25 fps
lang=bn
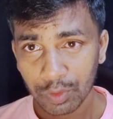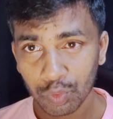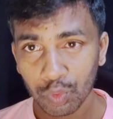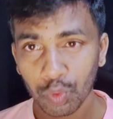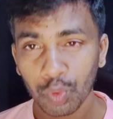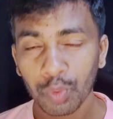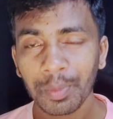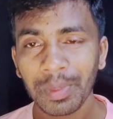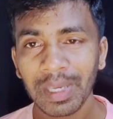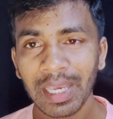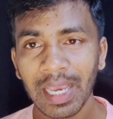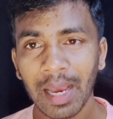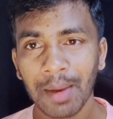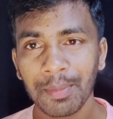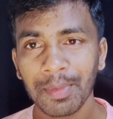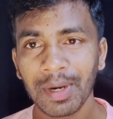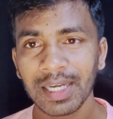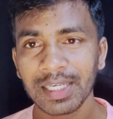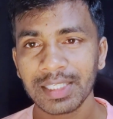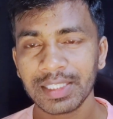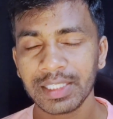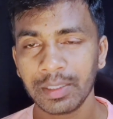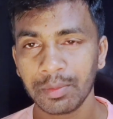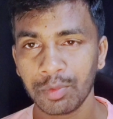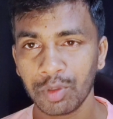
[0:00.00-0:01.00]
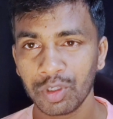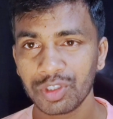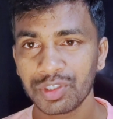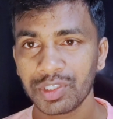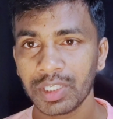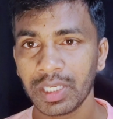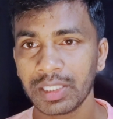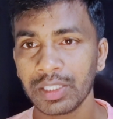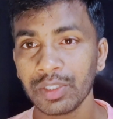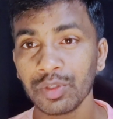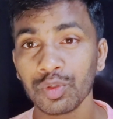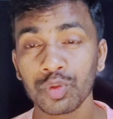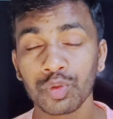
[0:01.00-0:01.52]
তুমি আমার জীবন
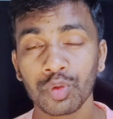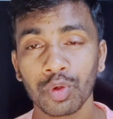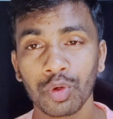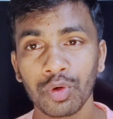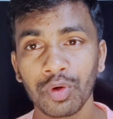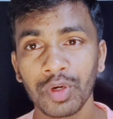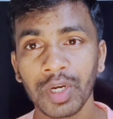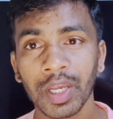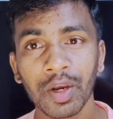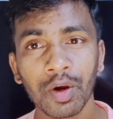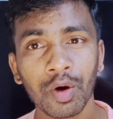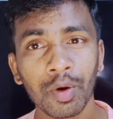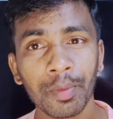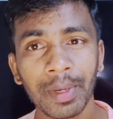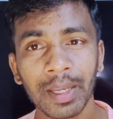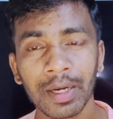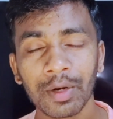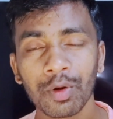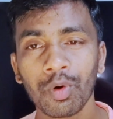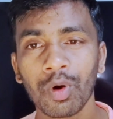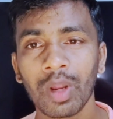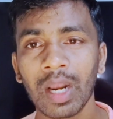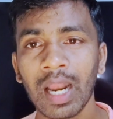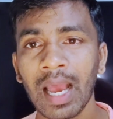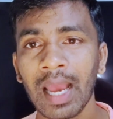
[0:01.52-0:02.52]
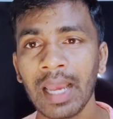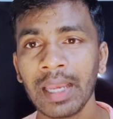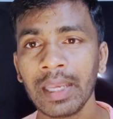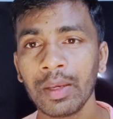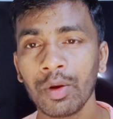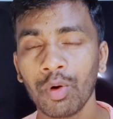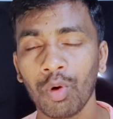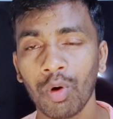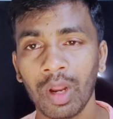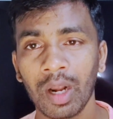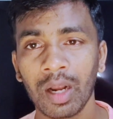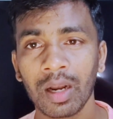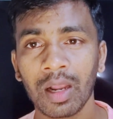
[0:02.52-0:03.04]
সাথী সোনু নিগমের গলায়
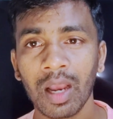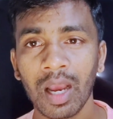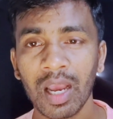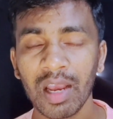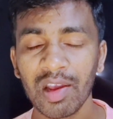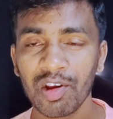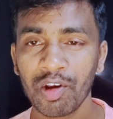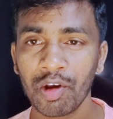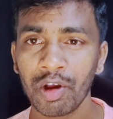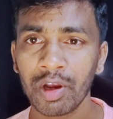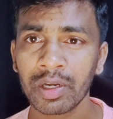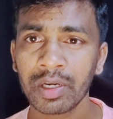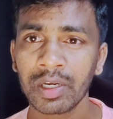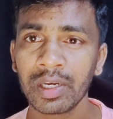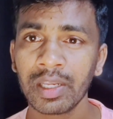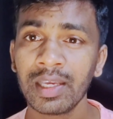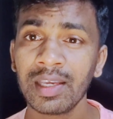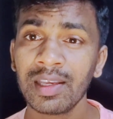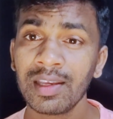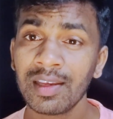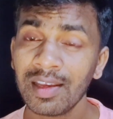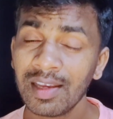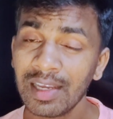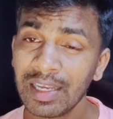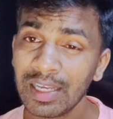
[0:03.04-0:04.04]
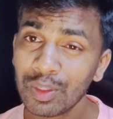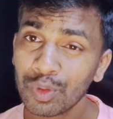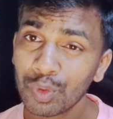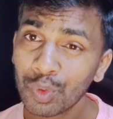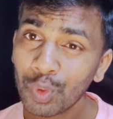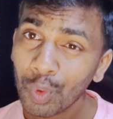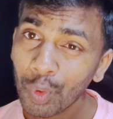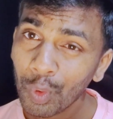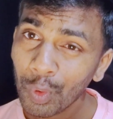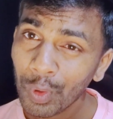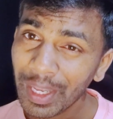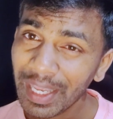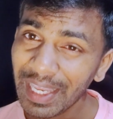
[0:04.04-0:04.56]
অলকা অগ্নি
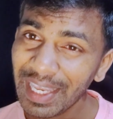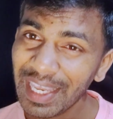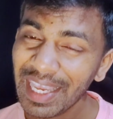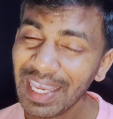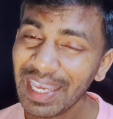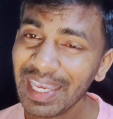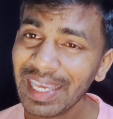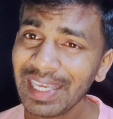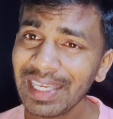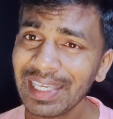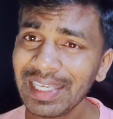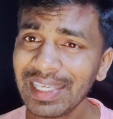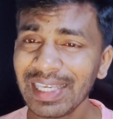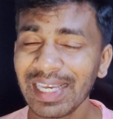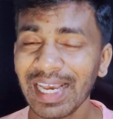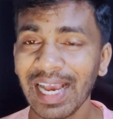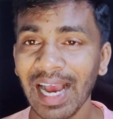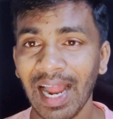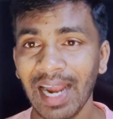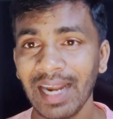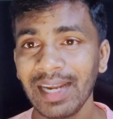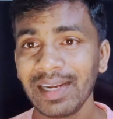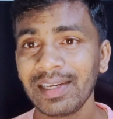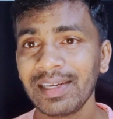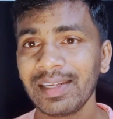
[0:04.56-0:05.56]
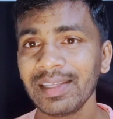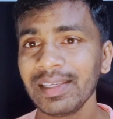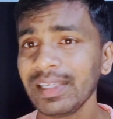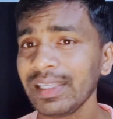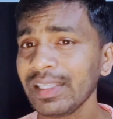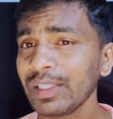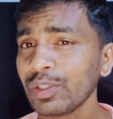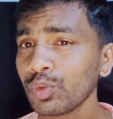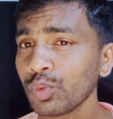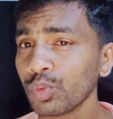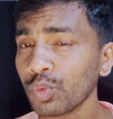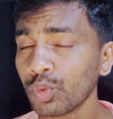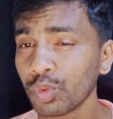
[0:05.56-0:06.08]
তো এই গানটি
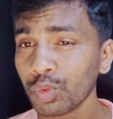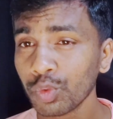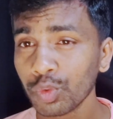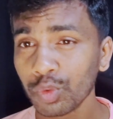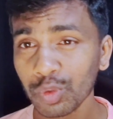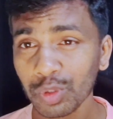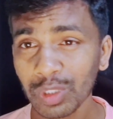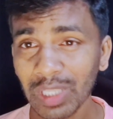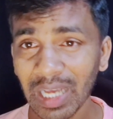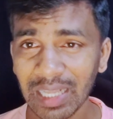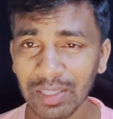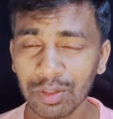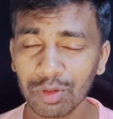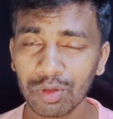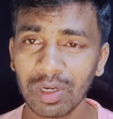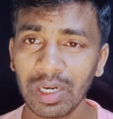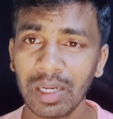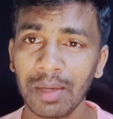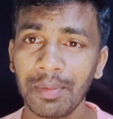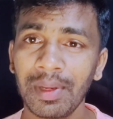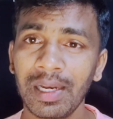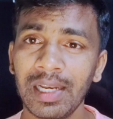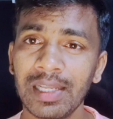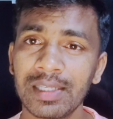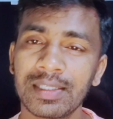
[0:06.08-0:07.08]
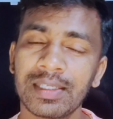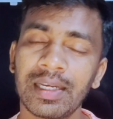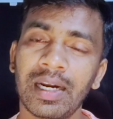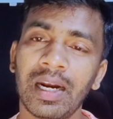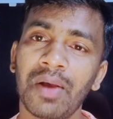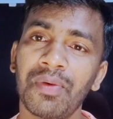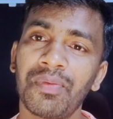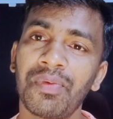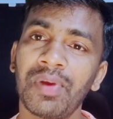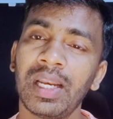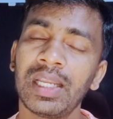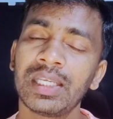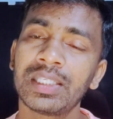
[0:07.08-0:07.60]
দুর্দান্ত লেভেলে
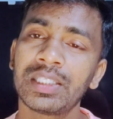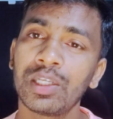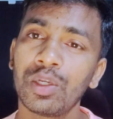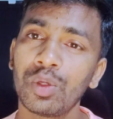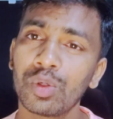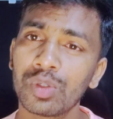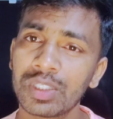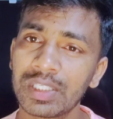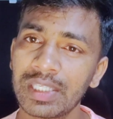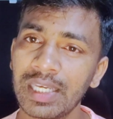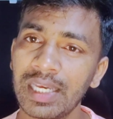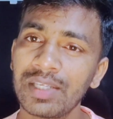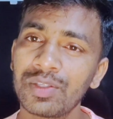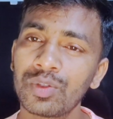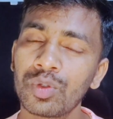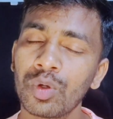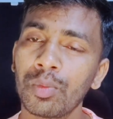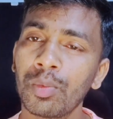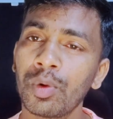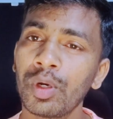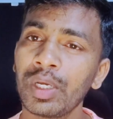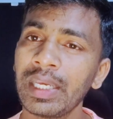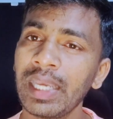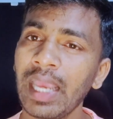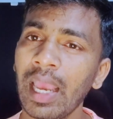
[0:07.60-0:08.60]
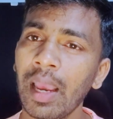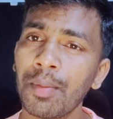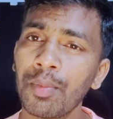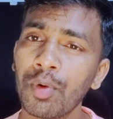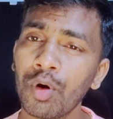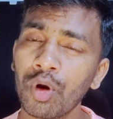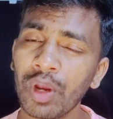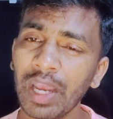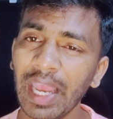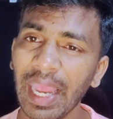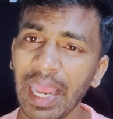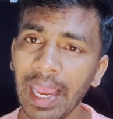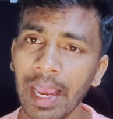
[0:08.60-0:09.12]
সাড়া ফেলেছিল সেই সময়
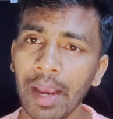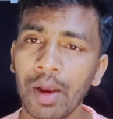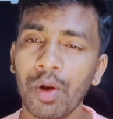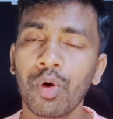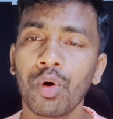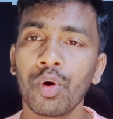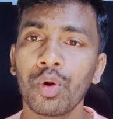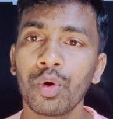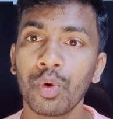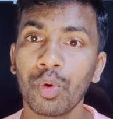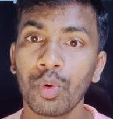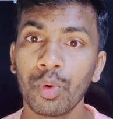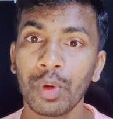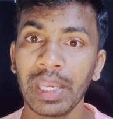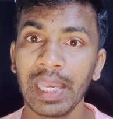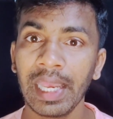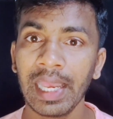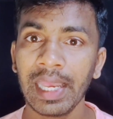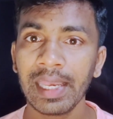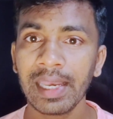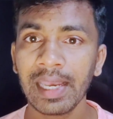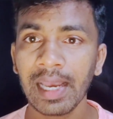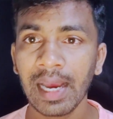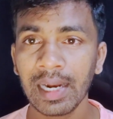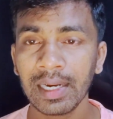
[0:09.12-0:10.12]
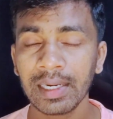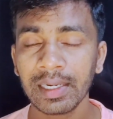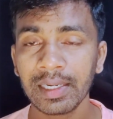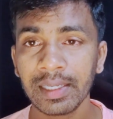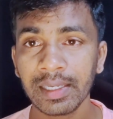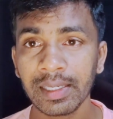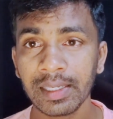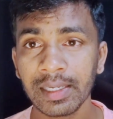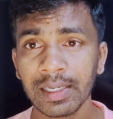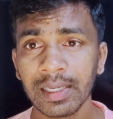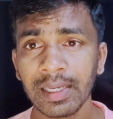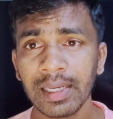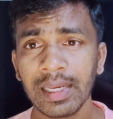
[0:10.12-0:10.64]
এবং এখনো এই
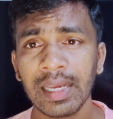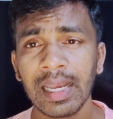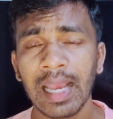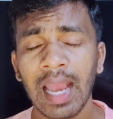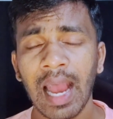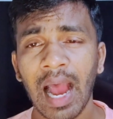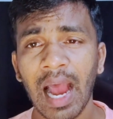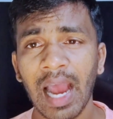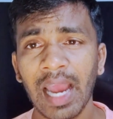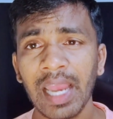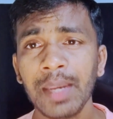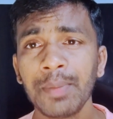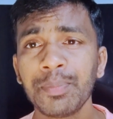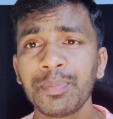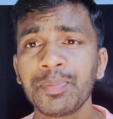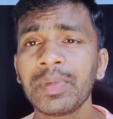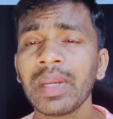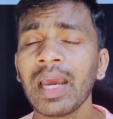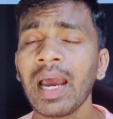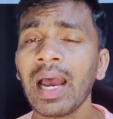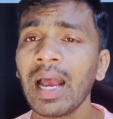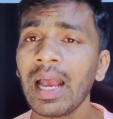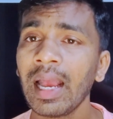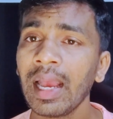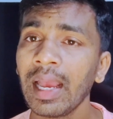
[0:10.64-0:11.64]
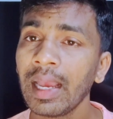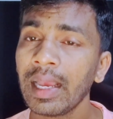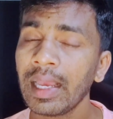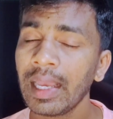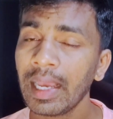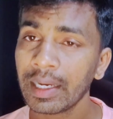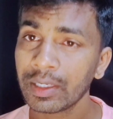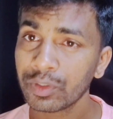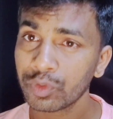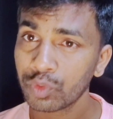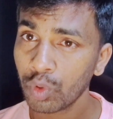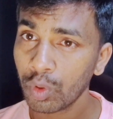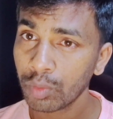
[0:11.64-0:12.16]
গানটির হাইপটা
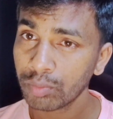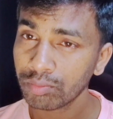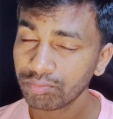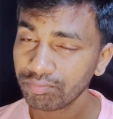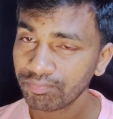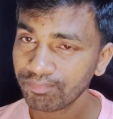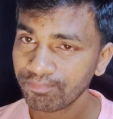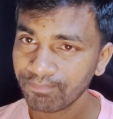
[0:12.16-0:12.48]
একদম